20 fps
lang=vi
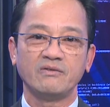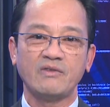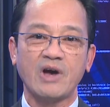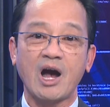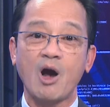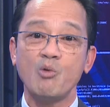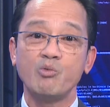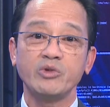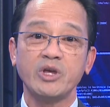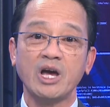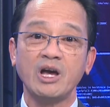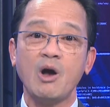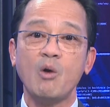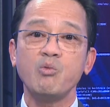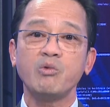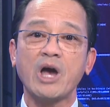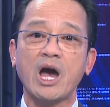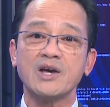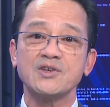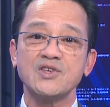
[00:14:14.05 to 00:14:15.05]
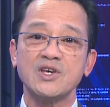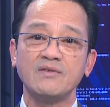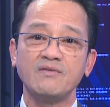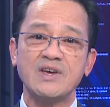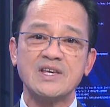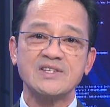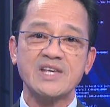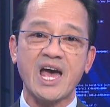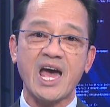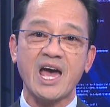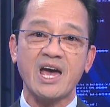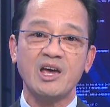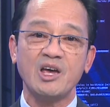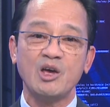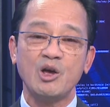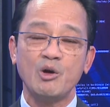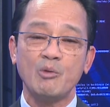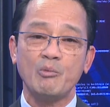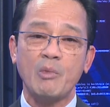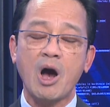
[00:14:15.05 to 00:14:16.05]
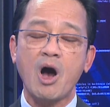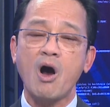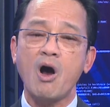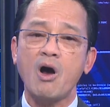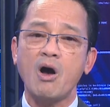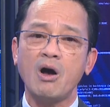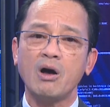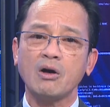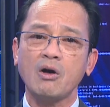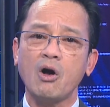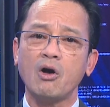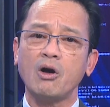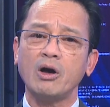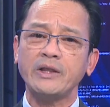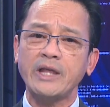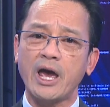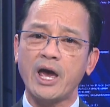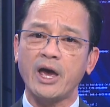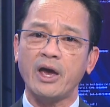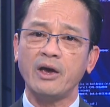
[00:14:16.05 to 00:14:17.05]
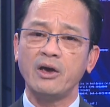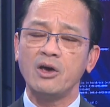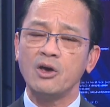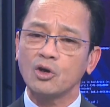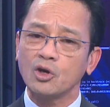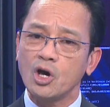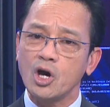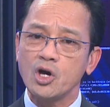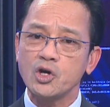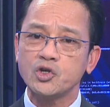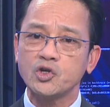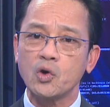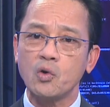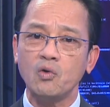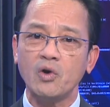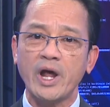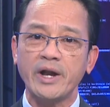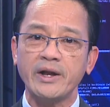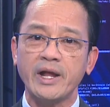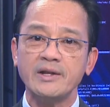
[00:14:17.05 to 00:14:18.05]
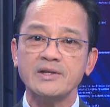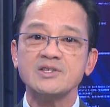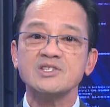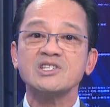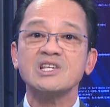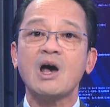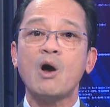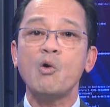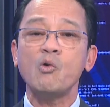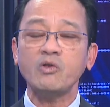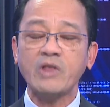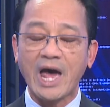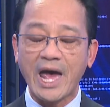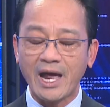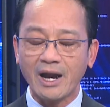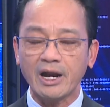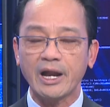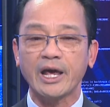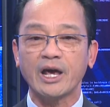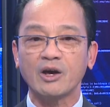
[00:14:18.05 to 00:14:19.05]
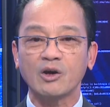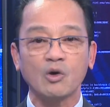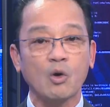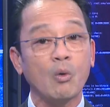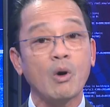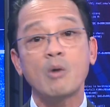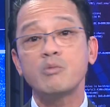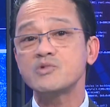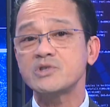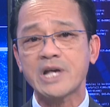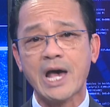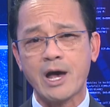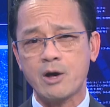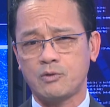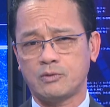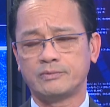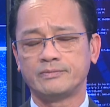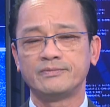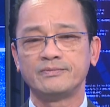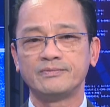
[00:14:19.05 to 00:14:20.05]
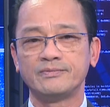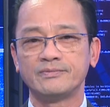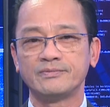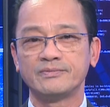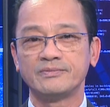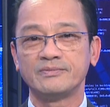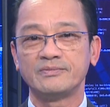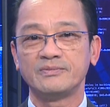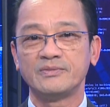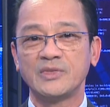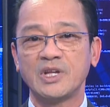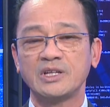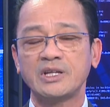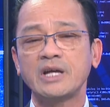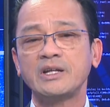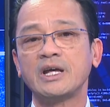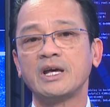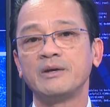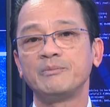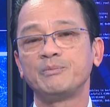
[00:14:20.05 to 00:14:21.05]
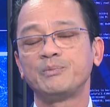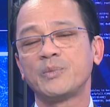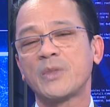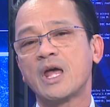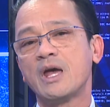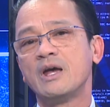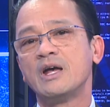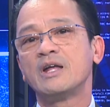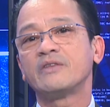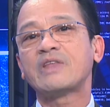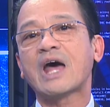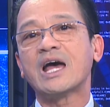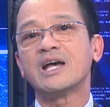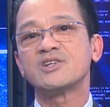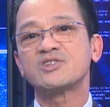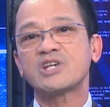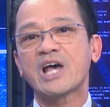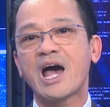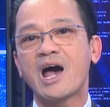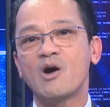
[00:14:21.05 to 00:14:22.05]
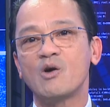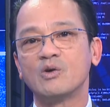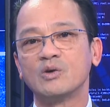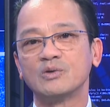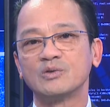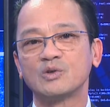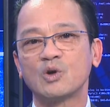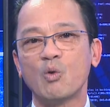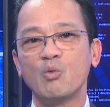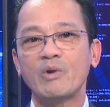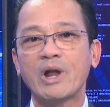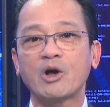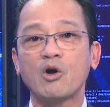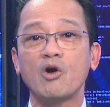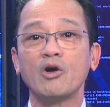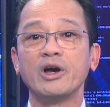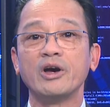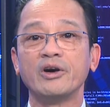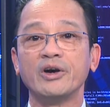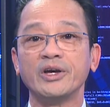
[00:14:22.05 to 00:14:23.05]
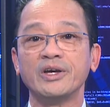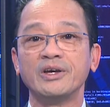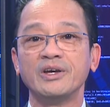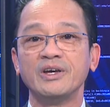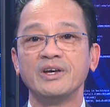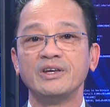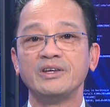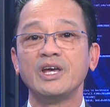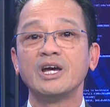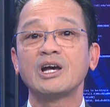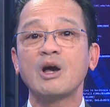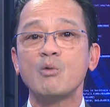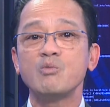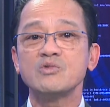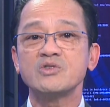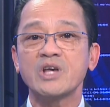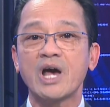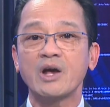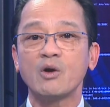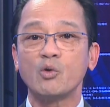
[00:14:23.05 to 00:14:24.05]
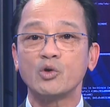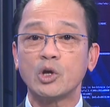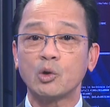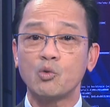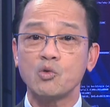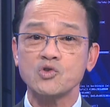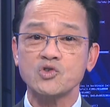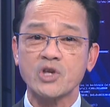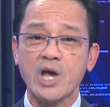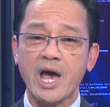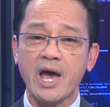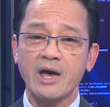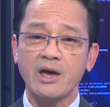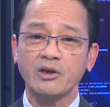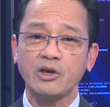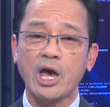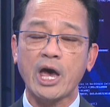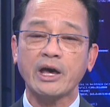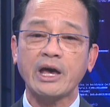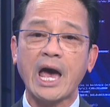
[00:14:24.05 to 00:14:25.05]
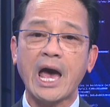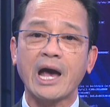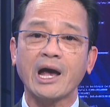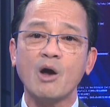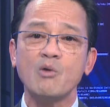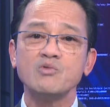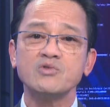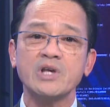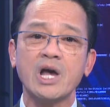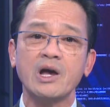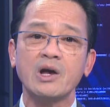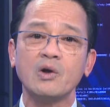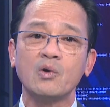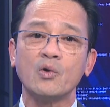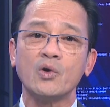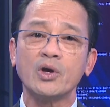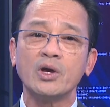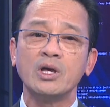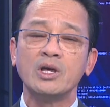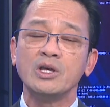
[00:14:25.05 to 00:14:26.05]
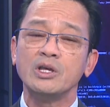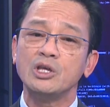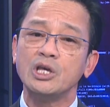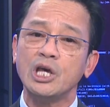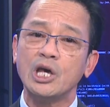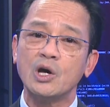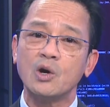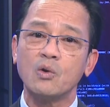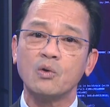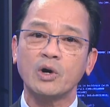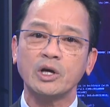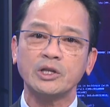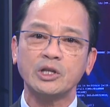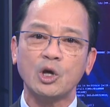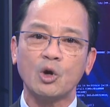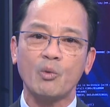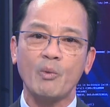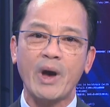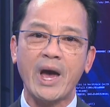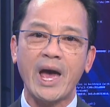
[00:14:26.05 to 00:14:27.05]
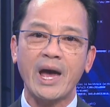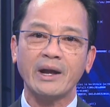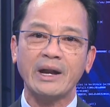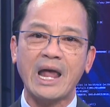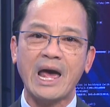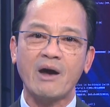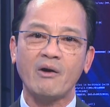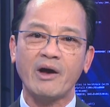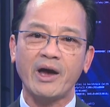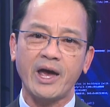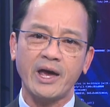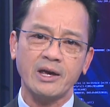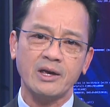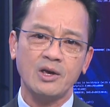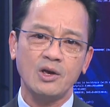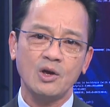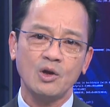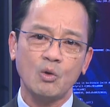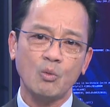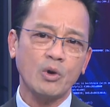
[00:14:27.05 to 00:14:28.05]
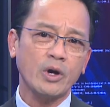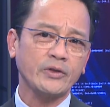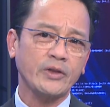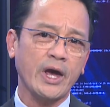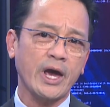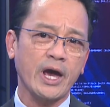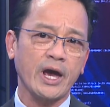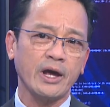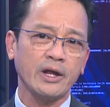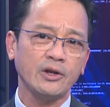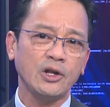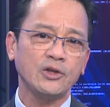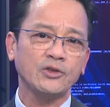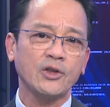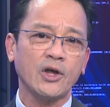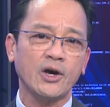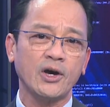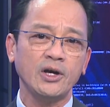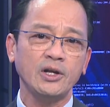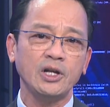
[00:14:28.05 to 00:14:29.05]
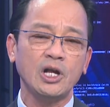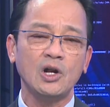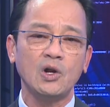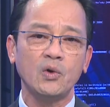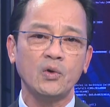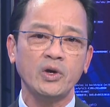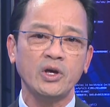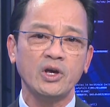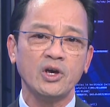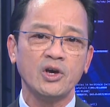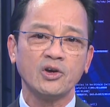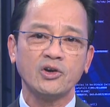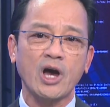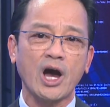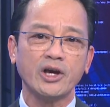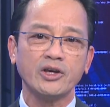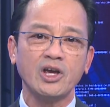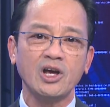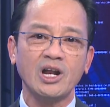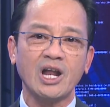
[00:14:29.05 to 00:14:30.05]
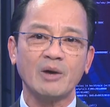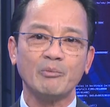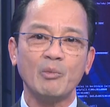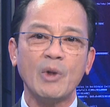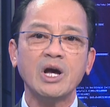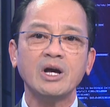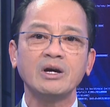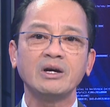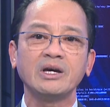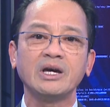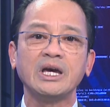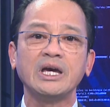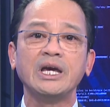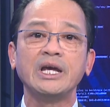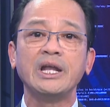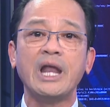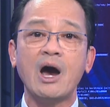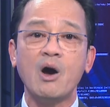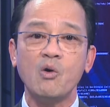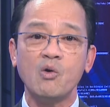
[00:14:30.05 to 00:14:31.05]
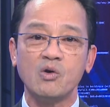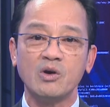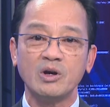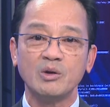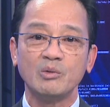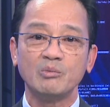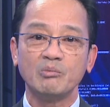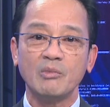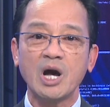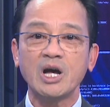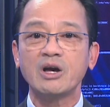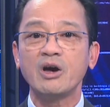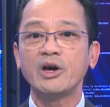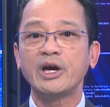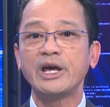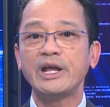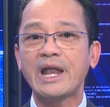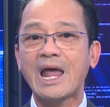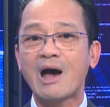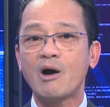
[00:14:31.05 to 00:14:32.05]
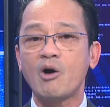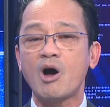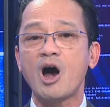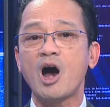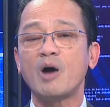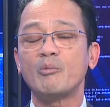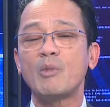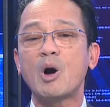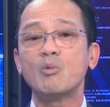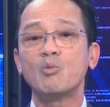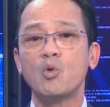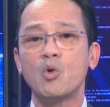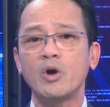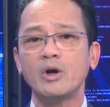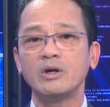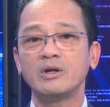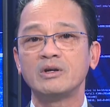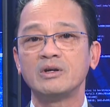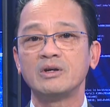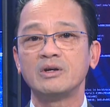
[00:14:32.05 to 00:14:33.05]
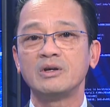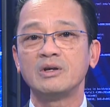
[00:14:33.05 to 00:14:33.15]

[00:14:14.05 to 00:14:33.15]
và không những không cần xin visa mà họ còn có thể cư trú lên đến 6 tháng liền cũng không sao. Thế thì tại sao cũng là con người nhưng công dân của những quốc gia kể cả công dân của nhiều các tiểu bang nào khác cũng có thể đi tới đi lui gần như là bất kỳ đâu bất cứ khi nào họ mong muốn.